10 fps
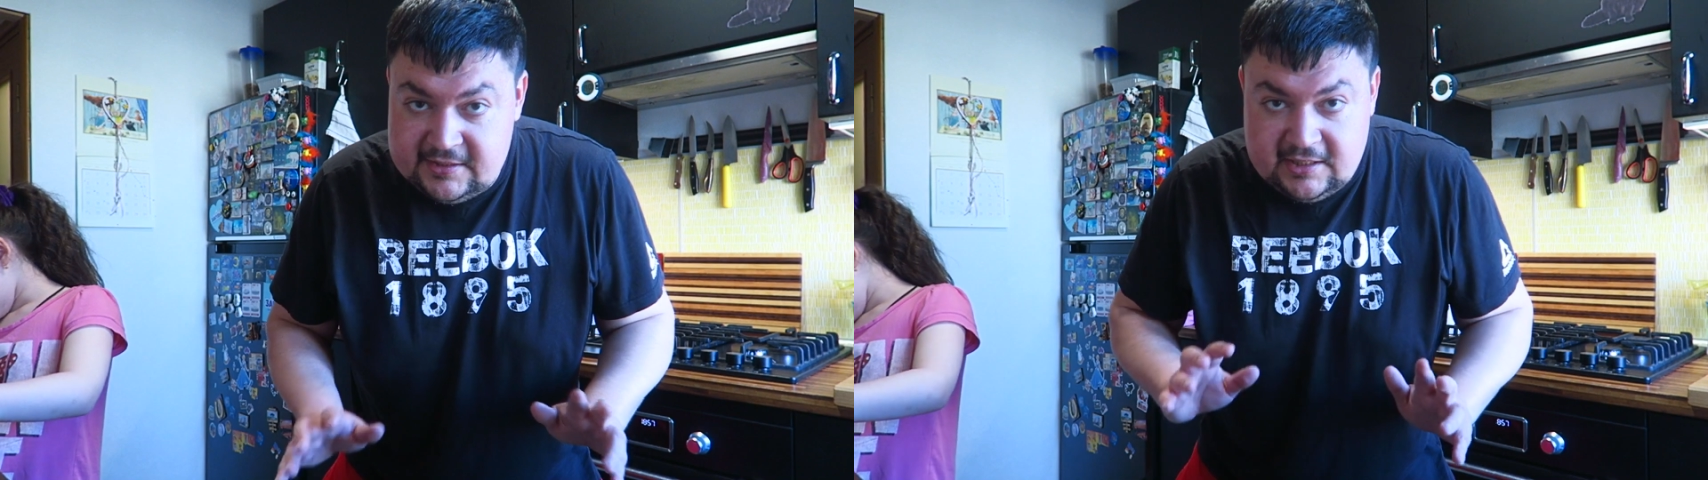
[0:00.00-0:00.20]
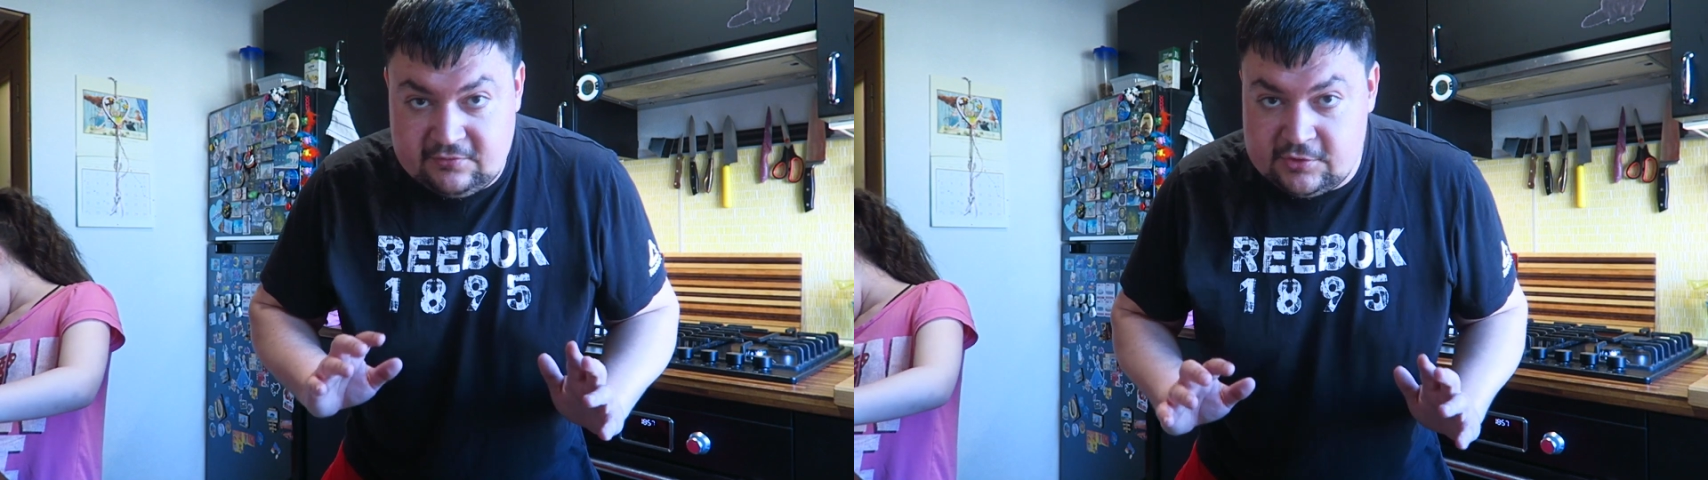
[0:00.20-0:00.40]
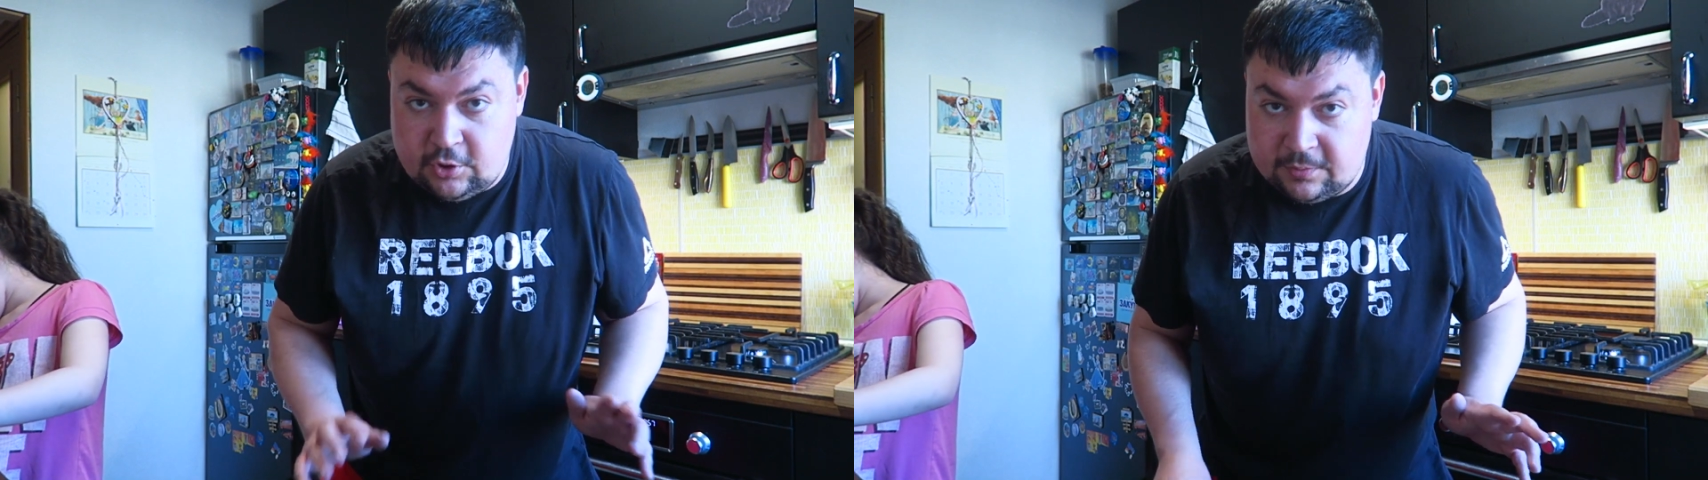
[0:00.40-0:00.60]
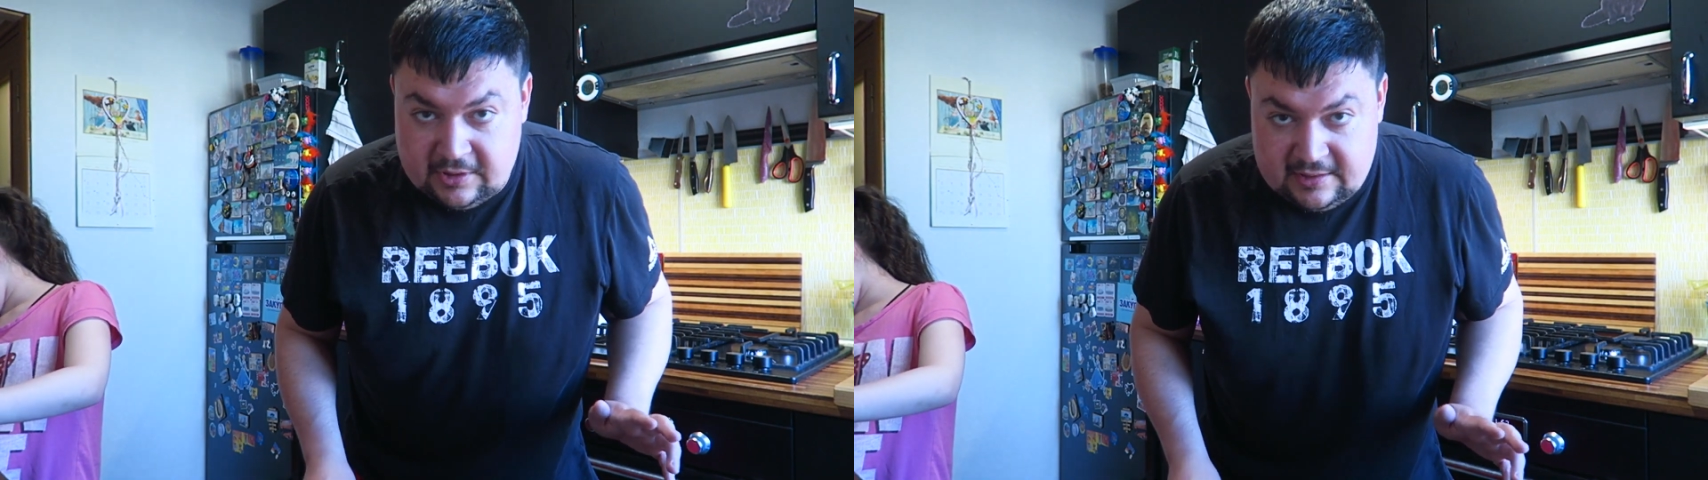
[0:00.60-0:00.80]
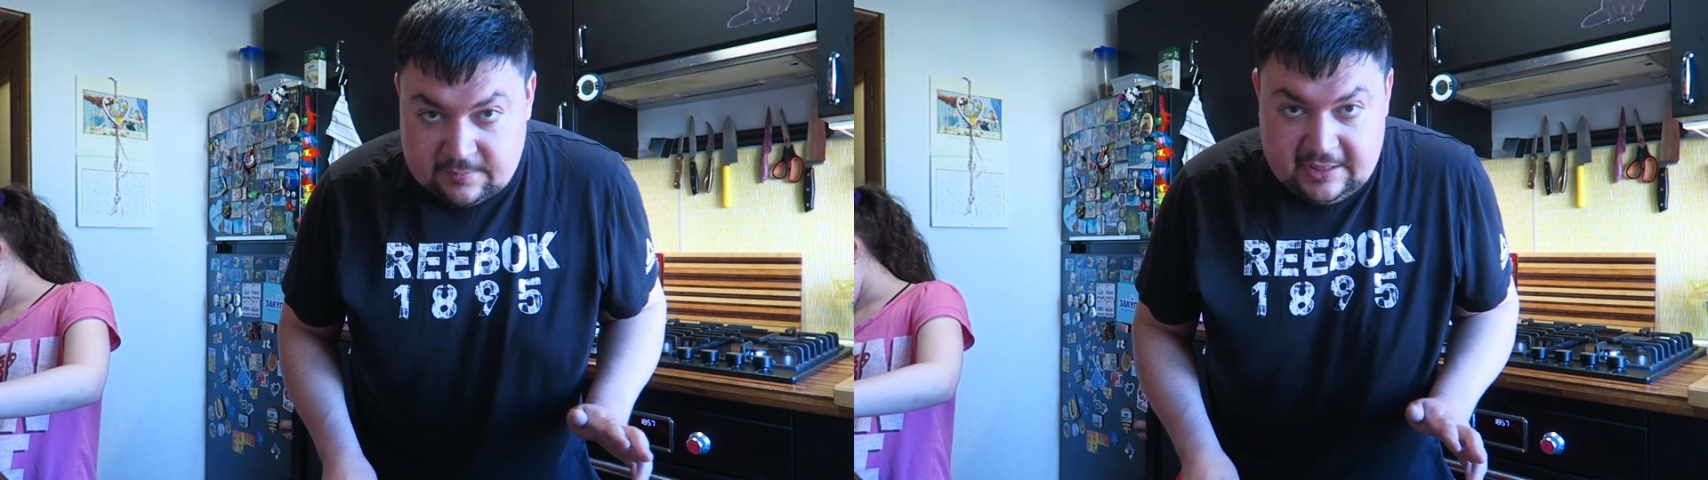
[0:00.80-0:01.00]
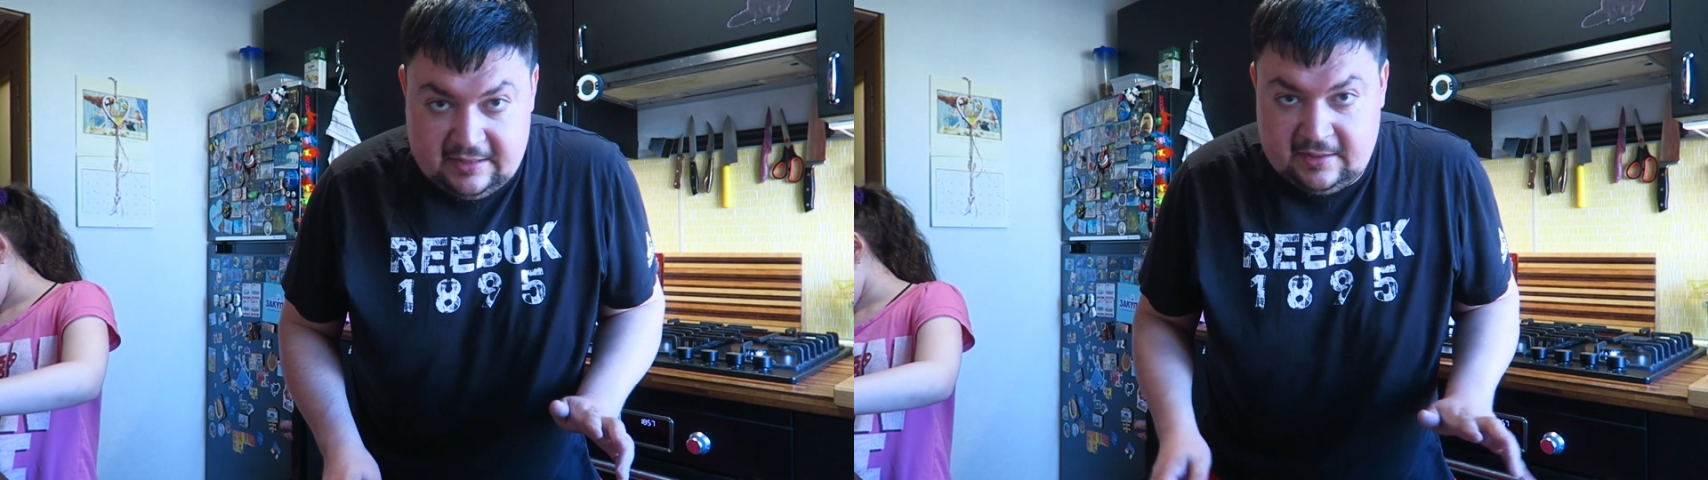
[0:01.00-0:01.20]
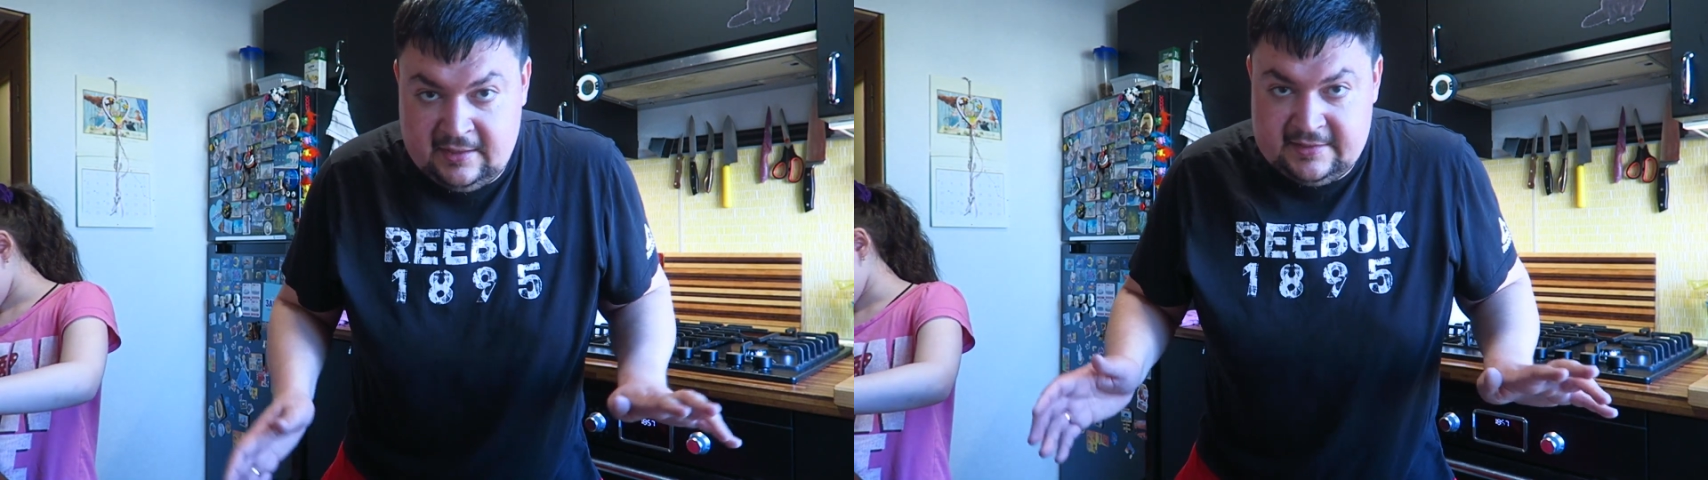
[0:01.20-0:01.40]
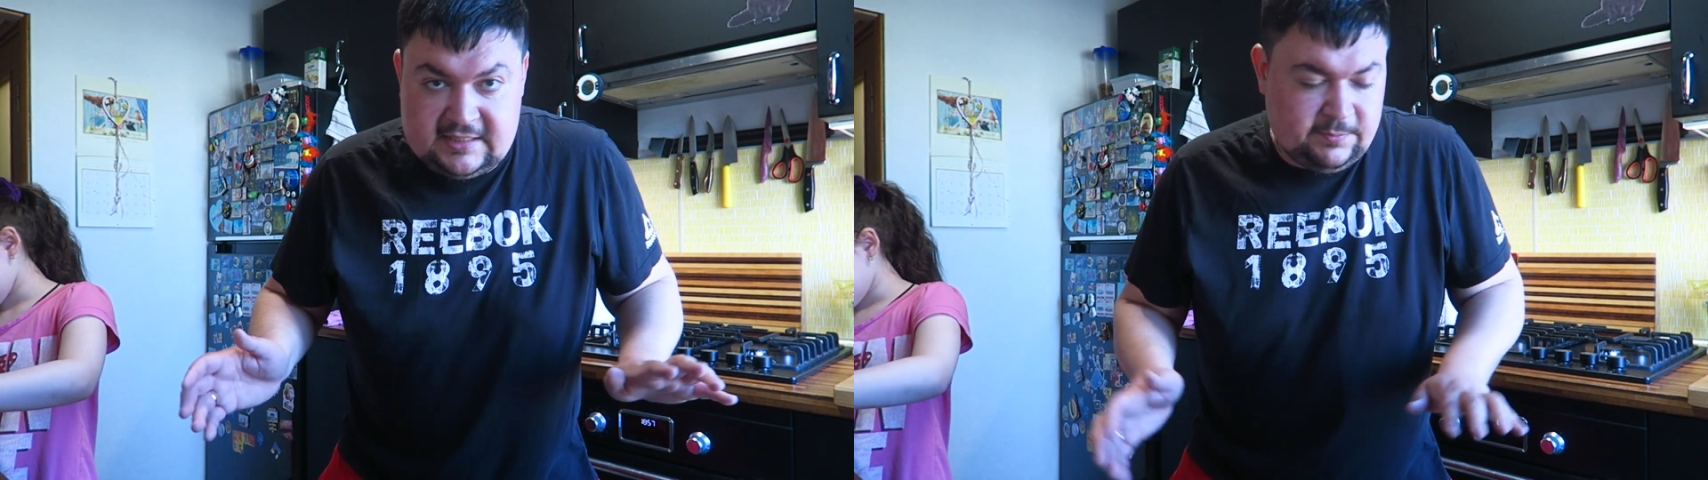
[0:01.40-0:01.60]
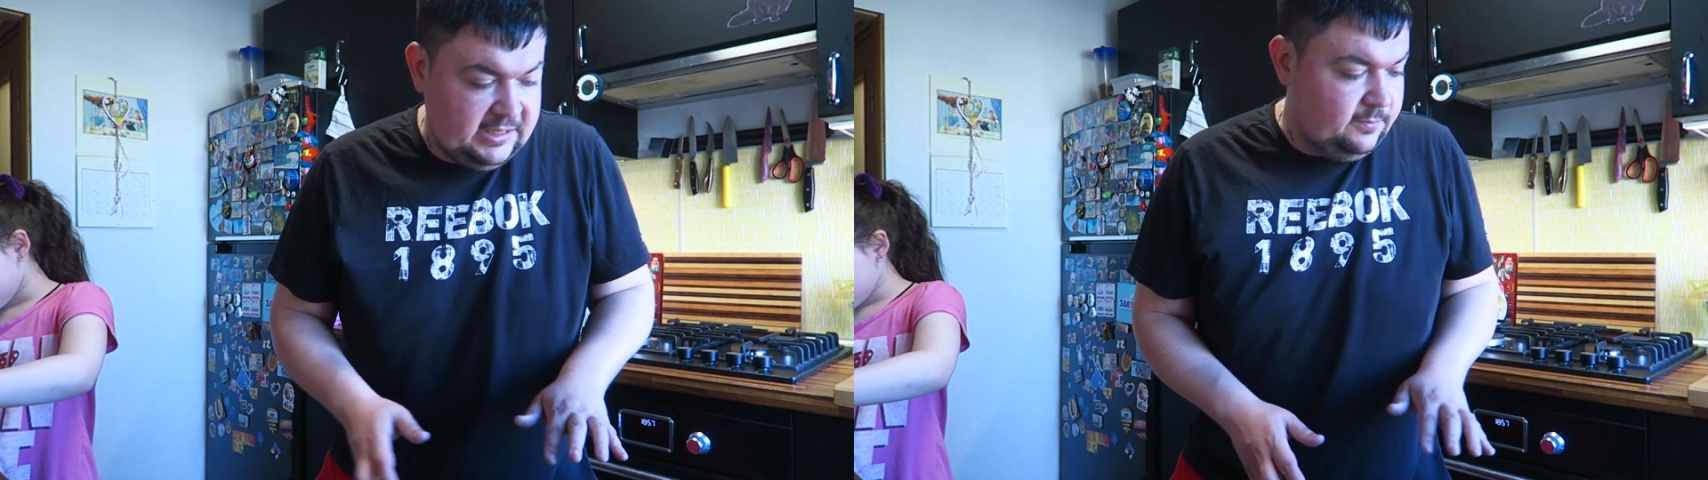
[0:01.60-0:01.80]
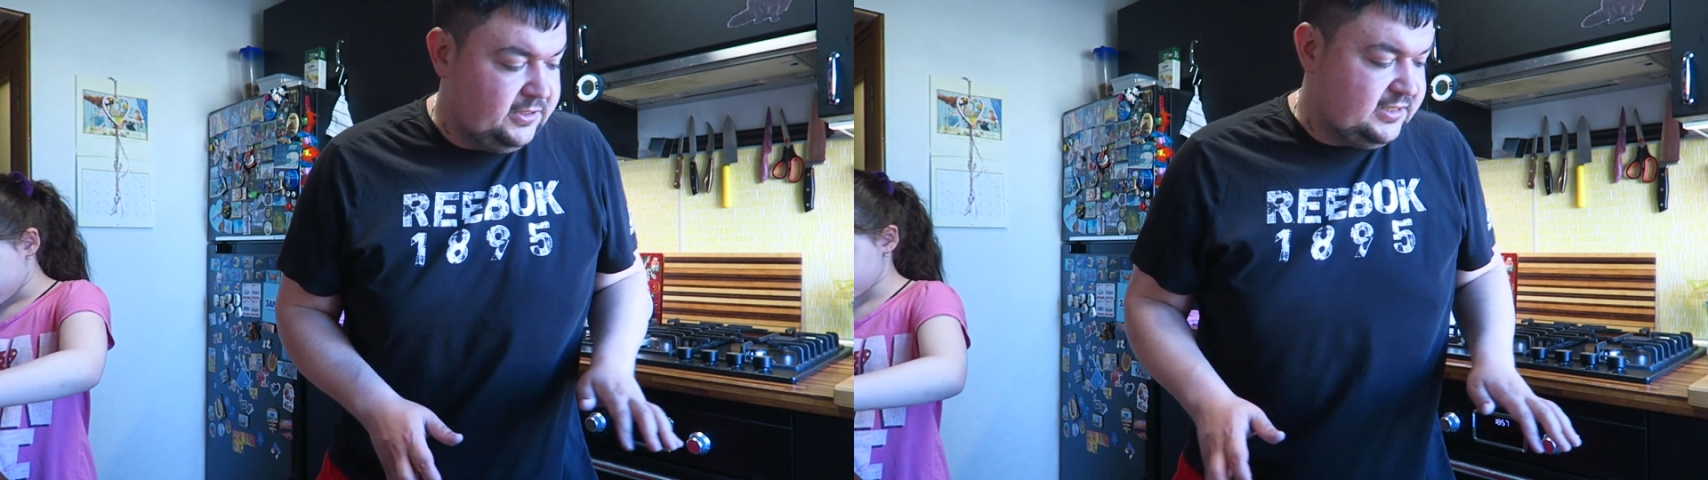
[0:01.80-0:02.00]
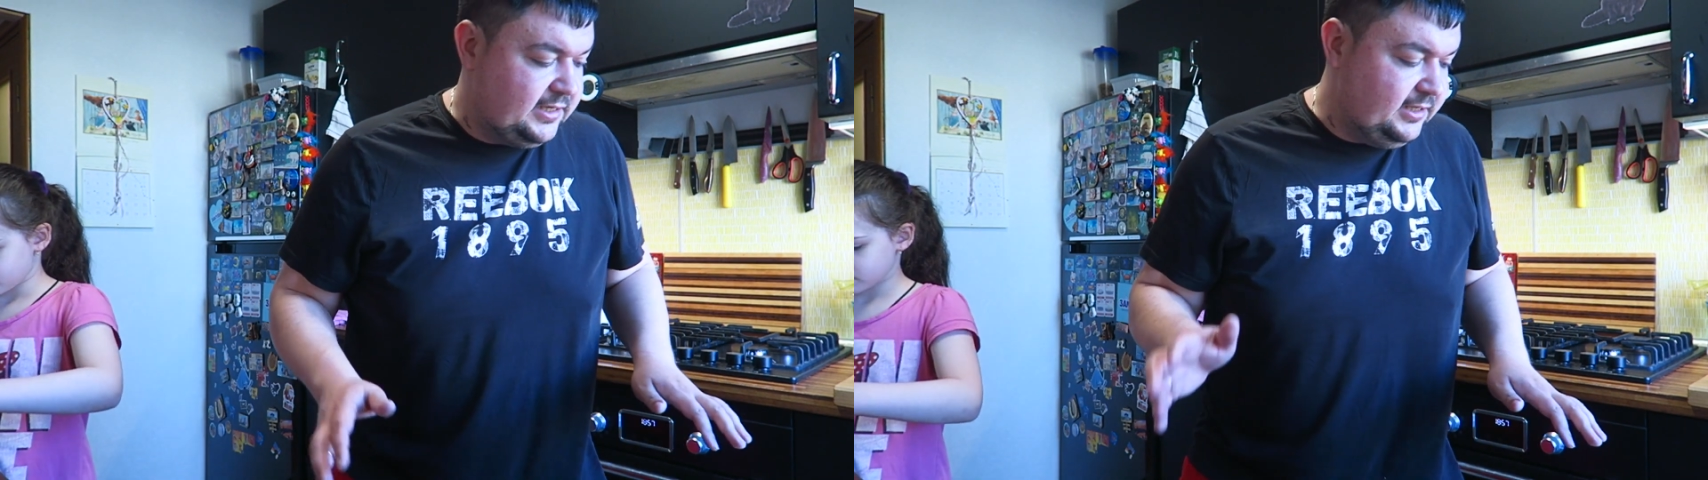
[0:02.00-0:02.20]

с ней все было нормально. С, Мэм, с